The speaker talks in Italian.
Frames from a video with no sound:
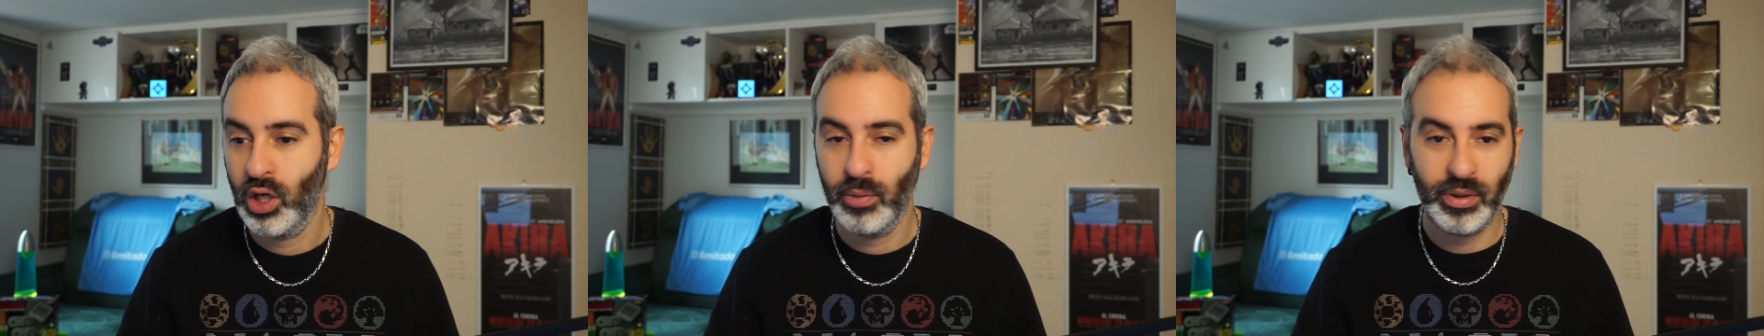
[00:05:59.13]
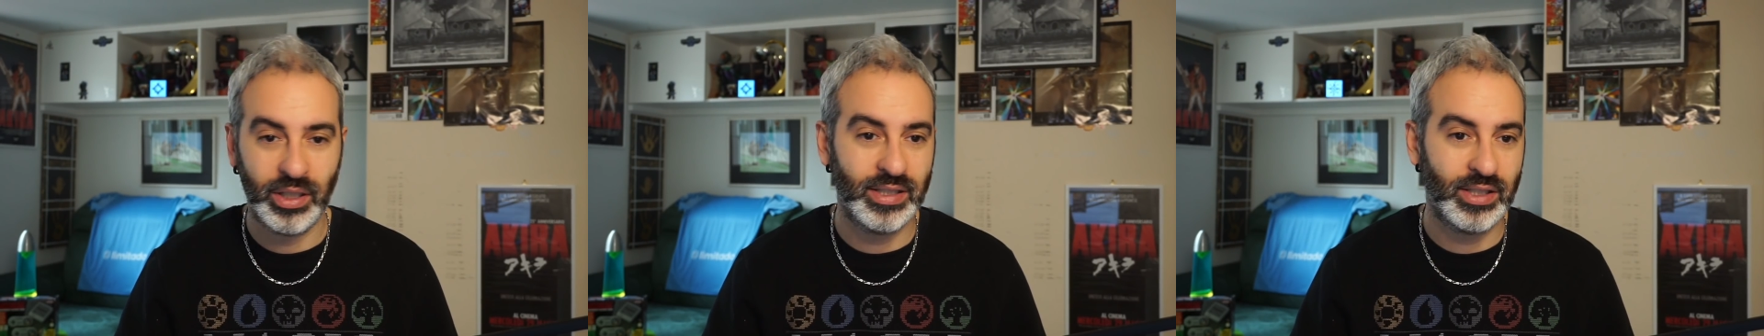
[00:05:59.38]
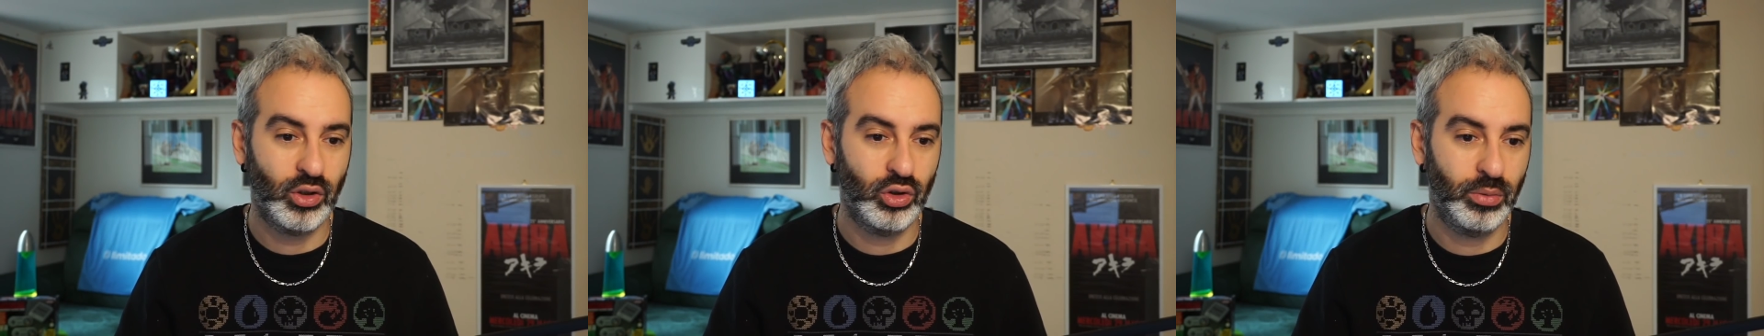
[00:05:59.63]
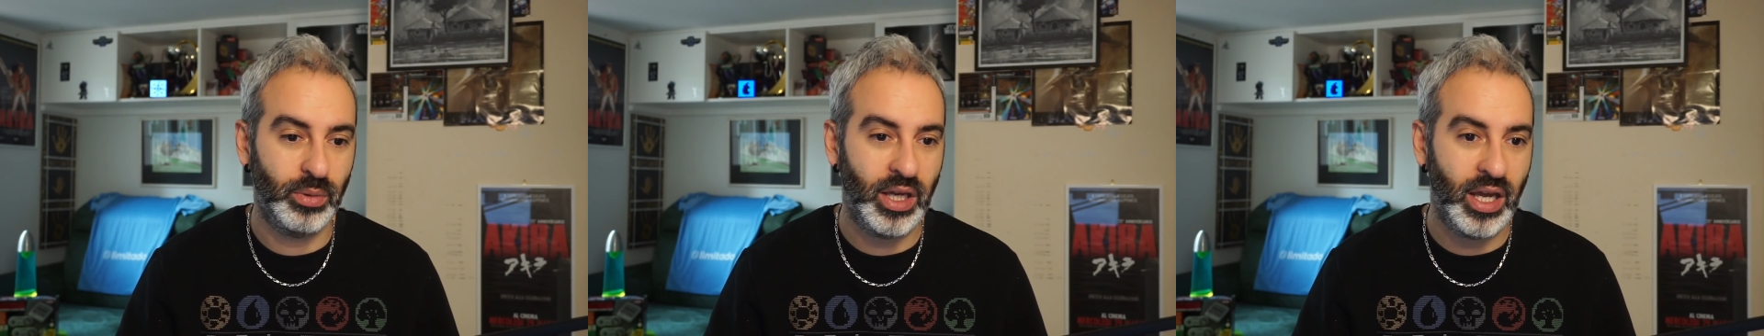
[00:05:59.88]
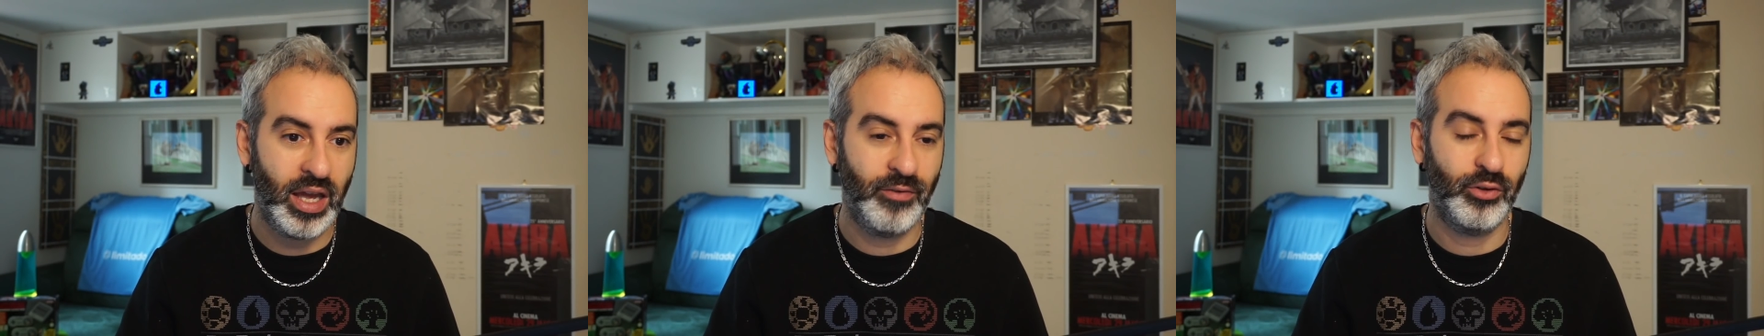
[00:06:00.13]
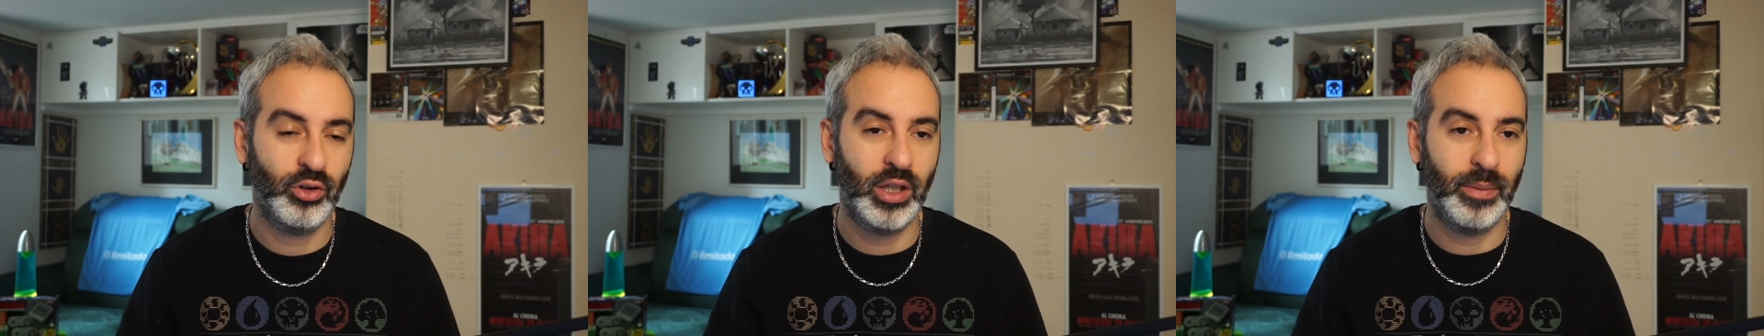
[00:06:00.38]
perché secondo me è
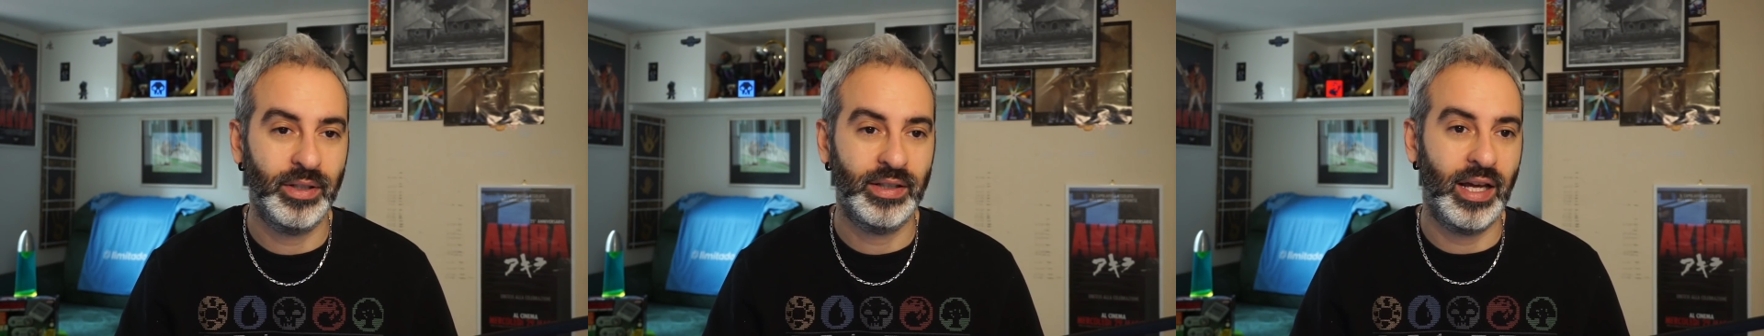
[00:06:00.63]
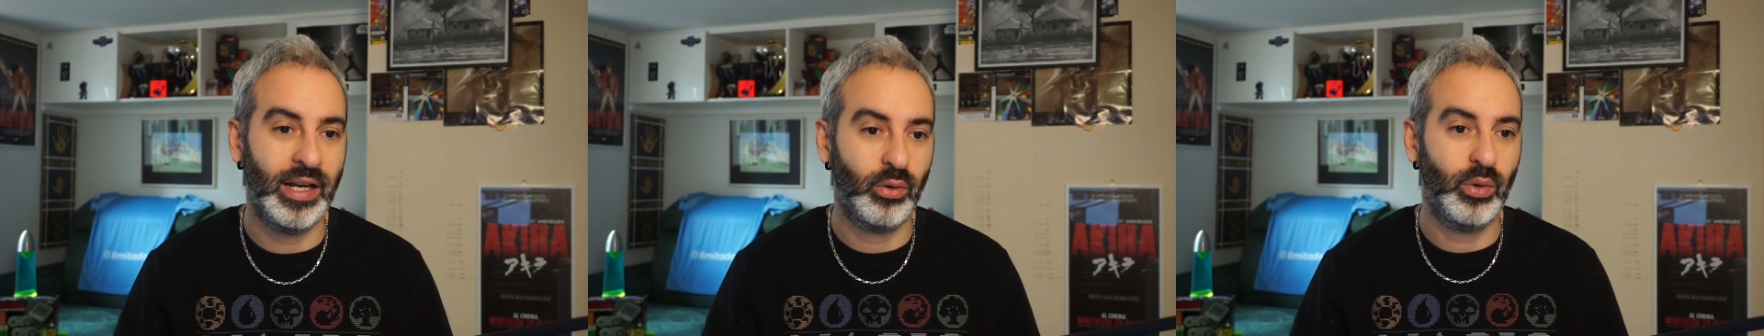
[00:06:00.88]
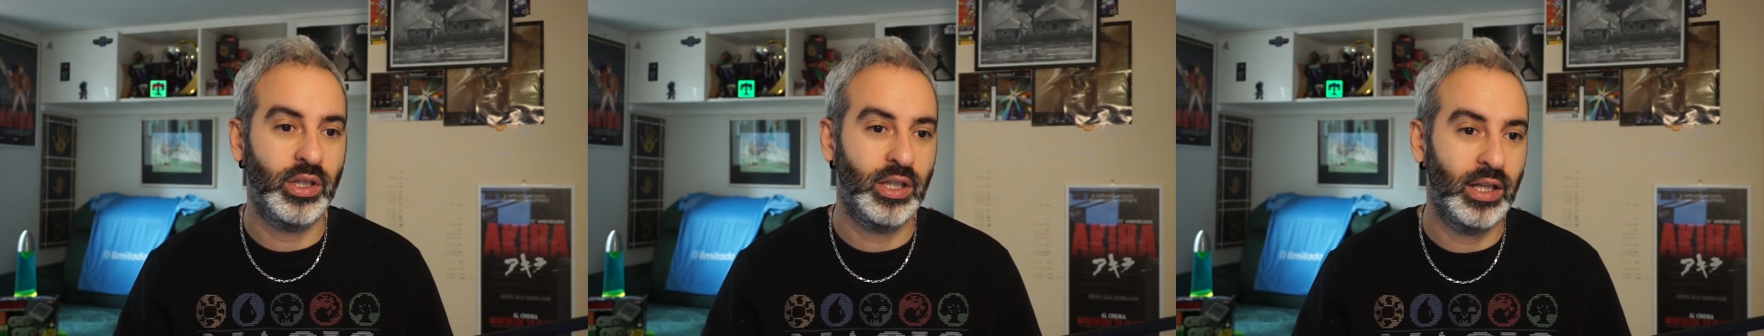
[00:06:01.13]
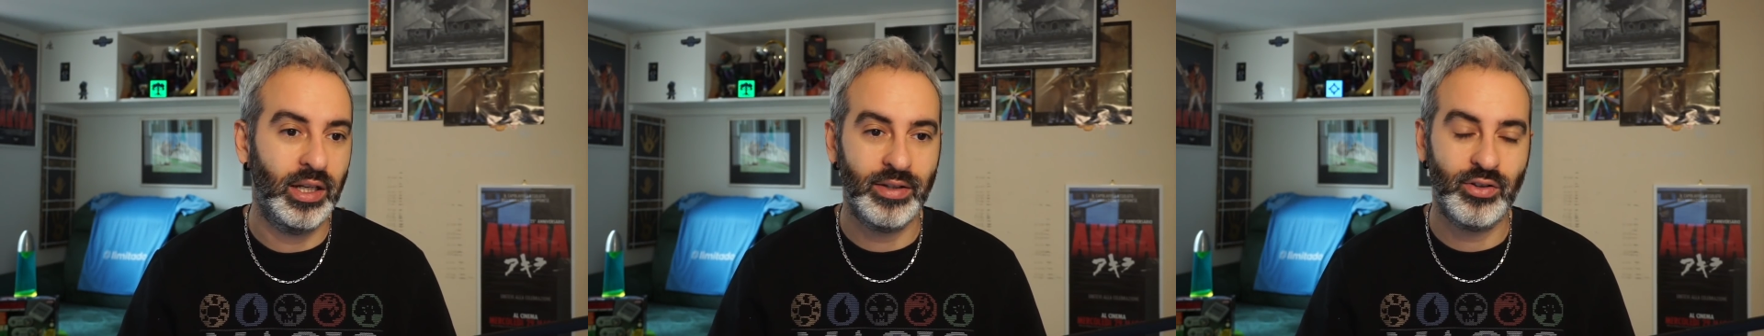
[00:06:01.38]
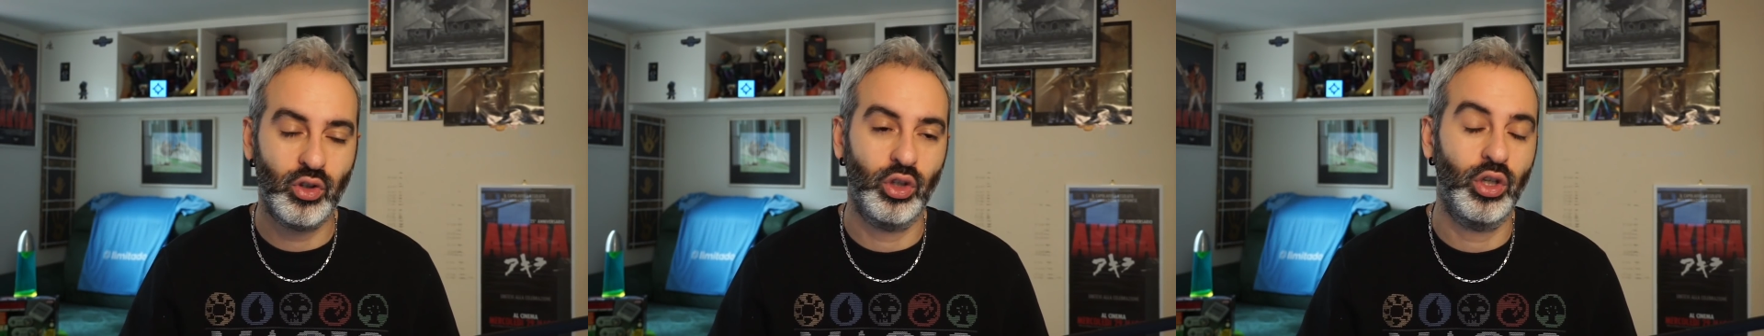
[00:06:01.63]
fondamentale. Quindi lezione